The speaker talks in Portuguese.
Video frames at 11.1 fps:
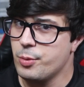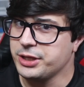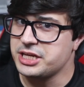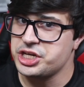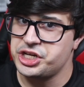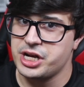E
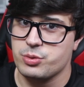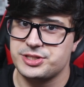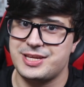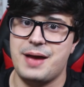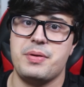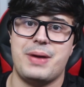muita gente não
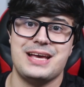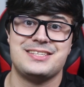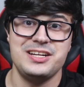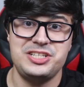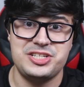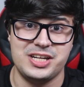sabe, mas
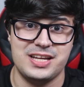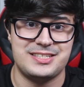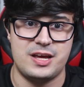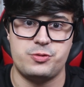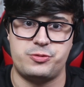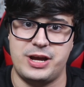antes de
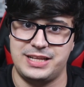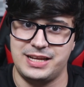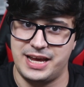lançar o Friday